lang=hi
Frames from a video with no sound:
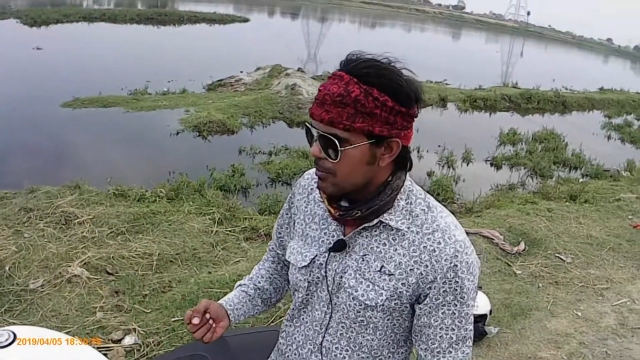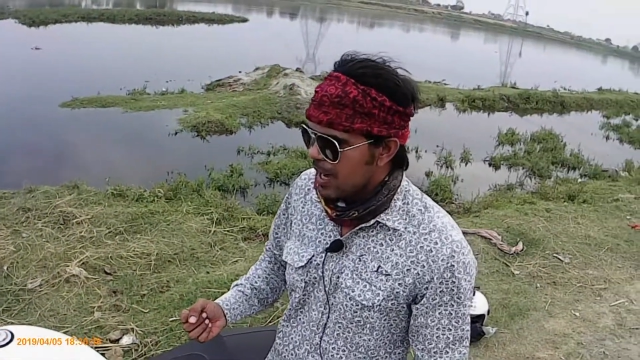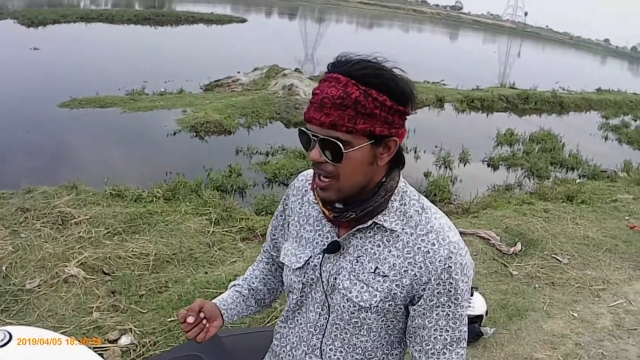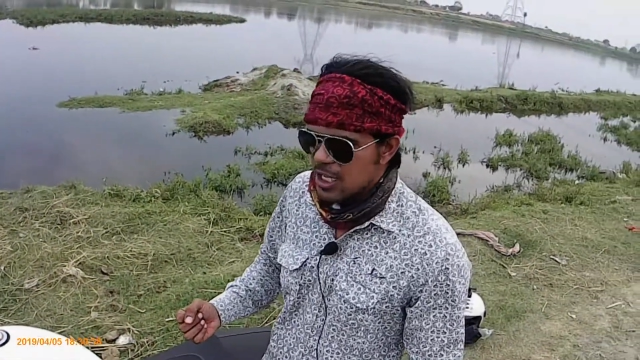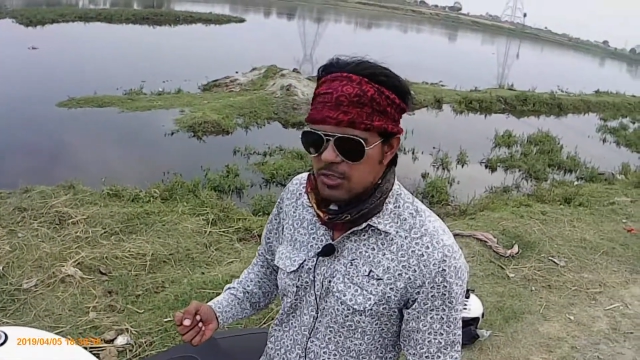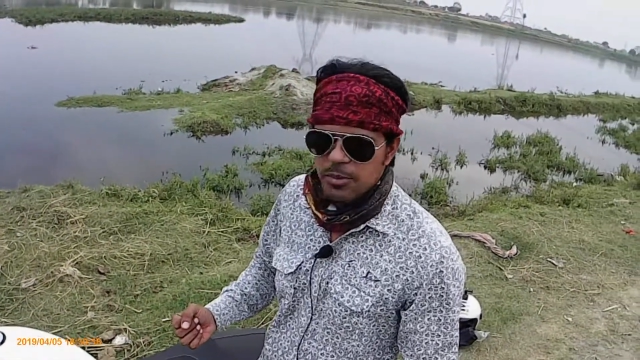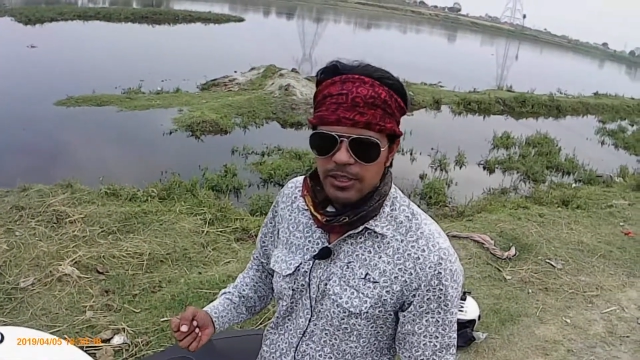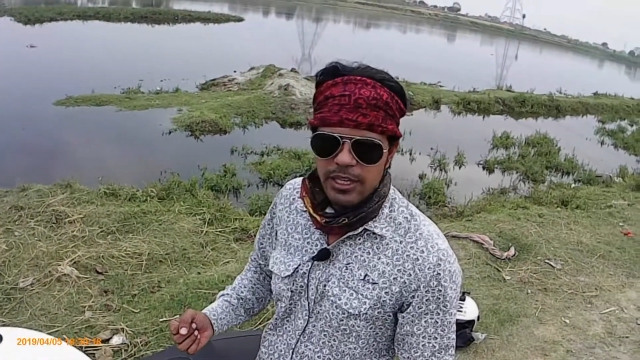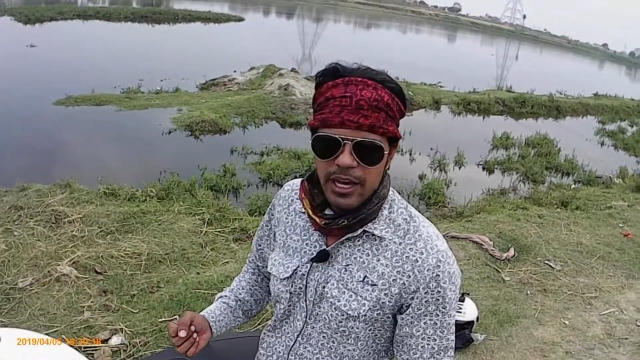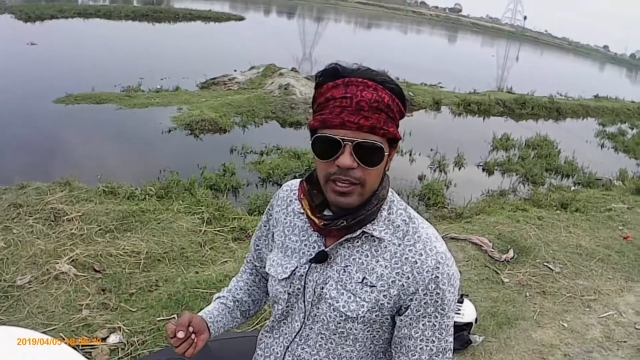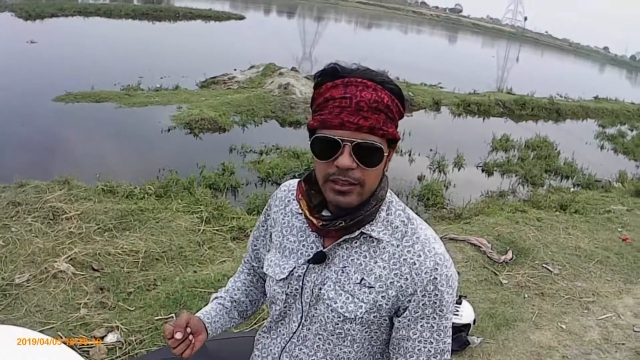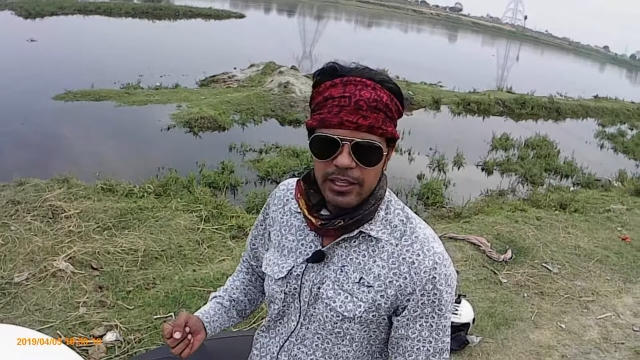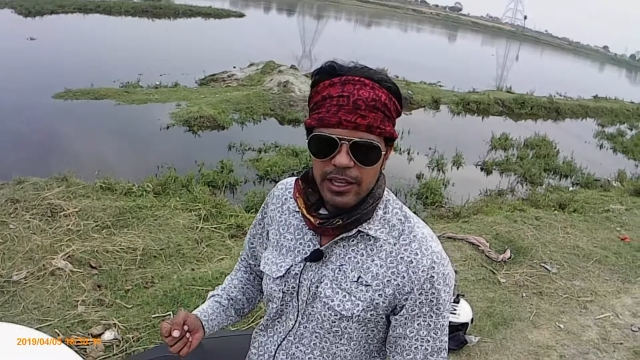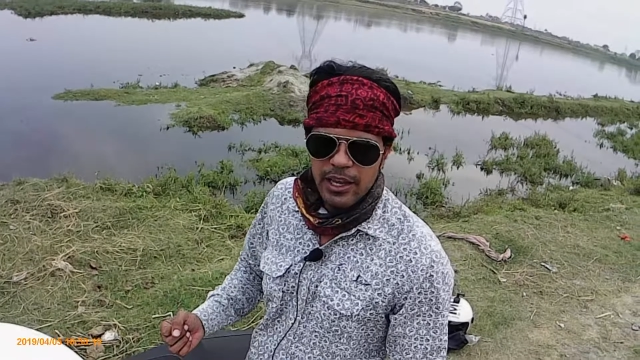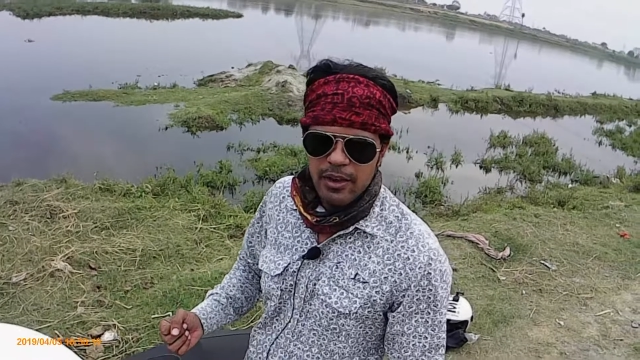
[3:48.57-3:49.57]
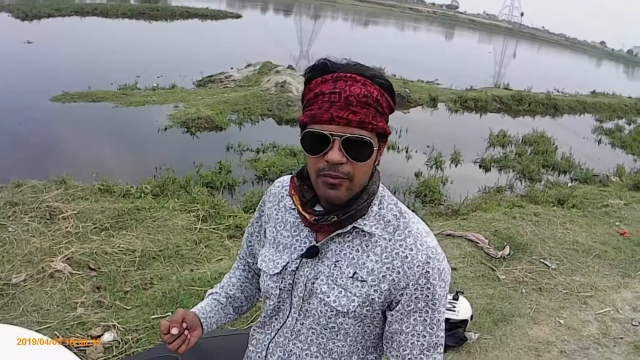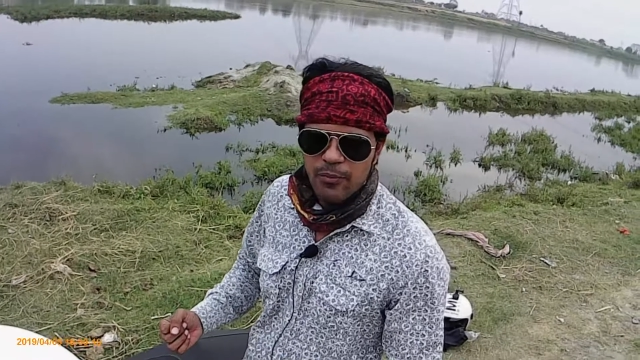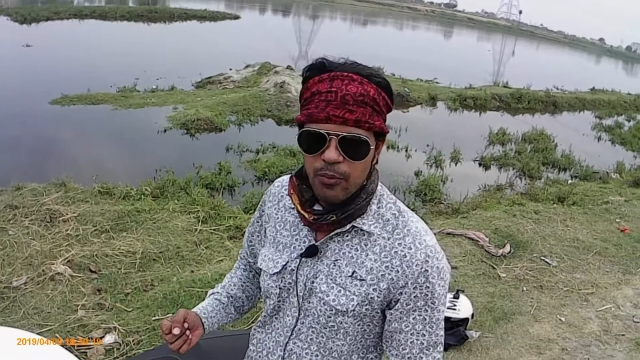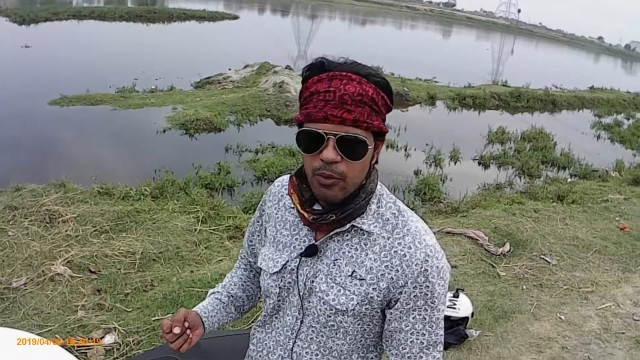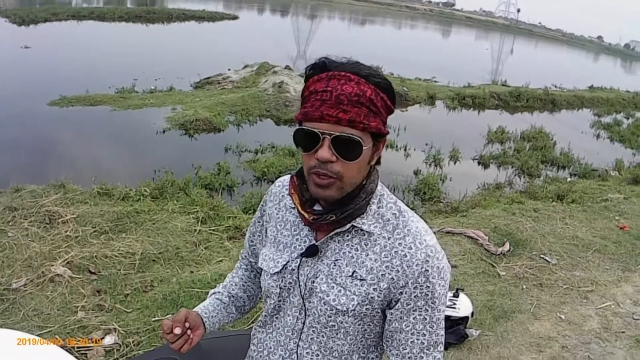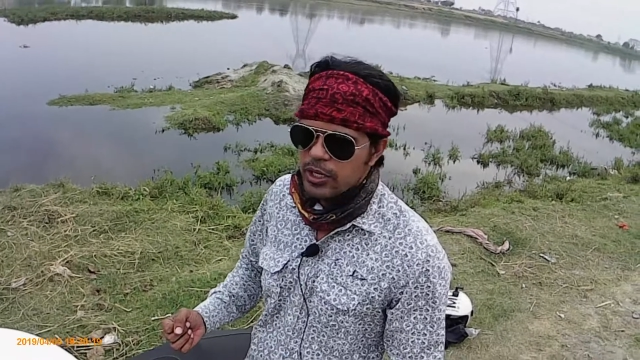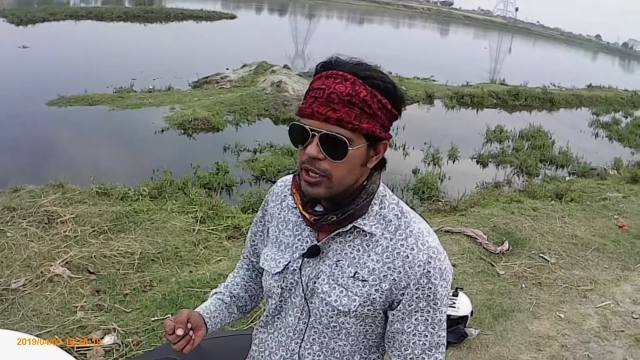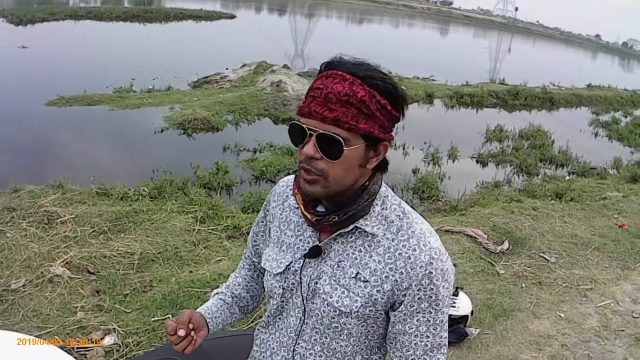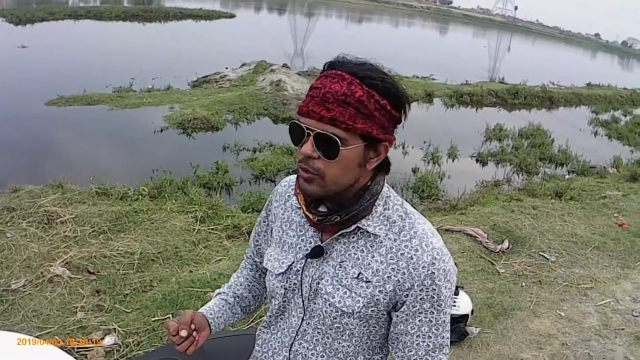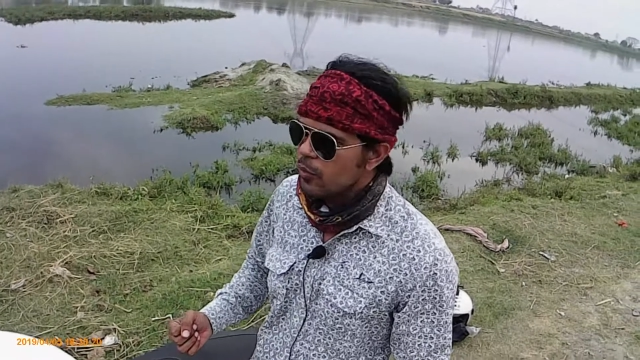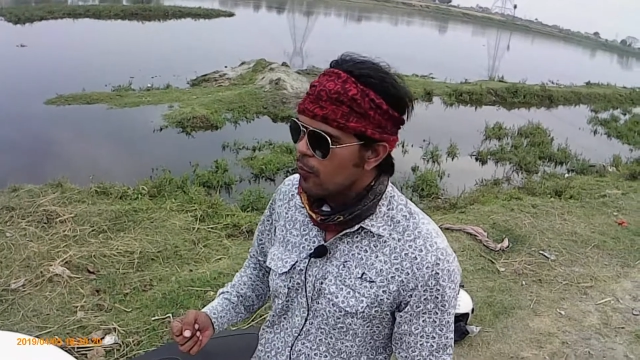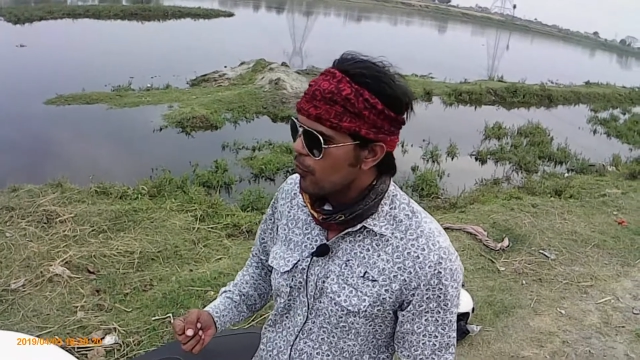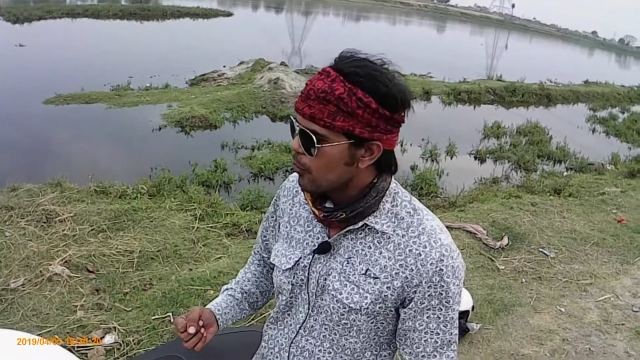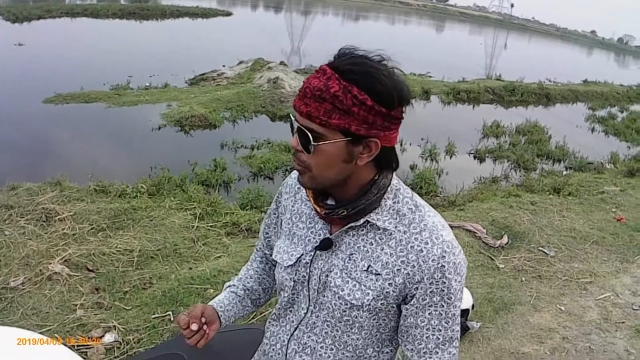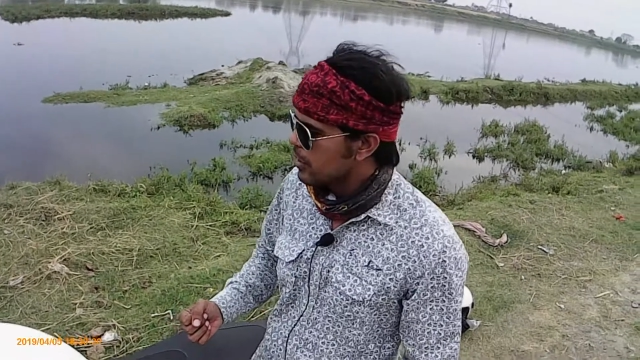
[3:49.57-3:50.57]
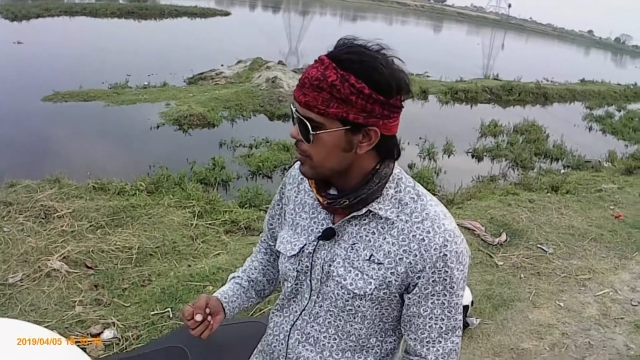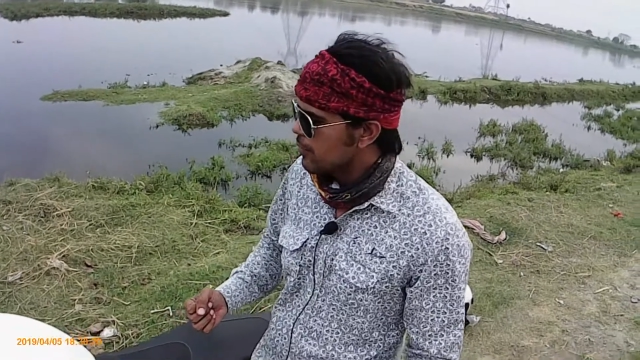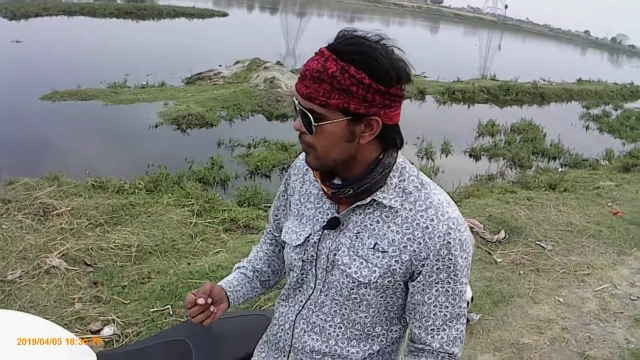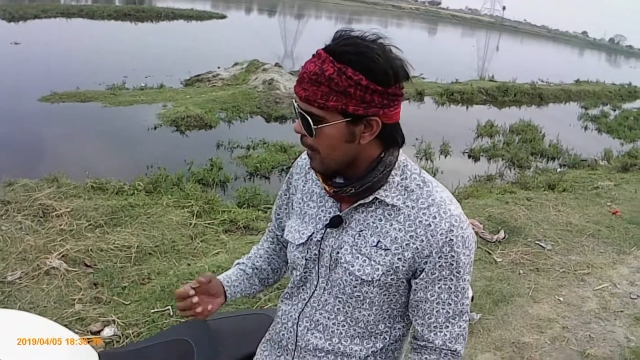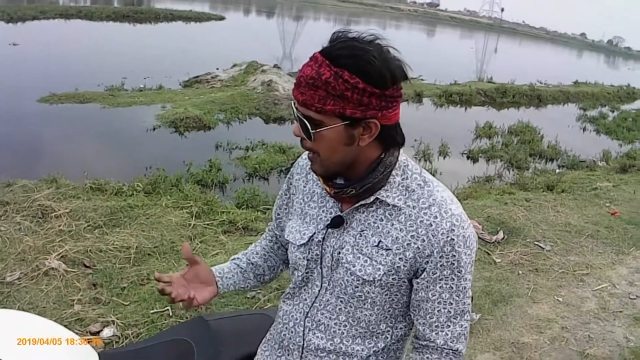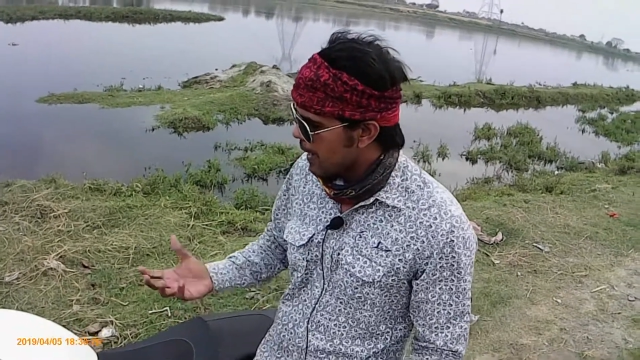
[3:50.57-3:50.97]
माइलेज बताते हैं 40 टू 45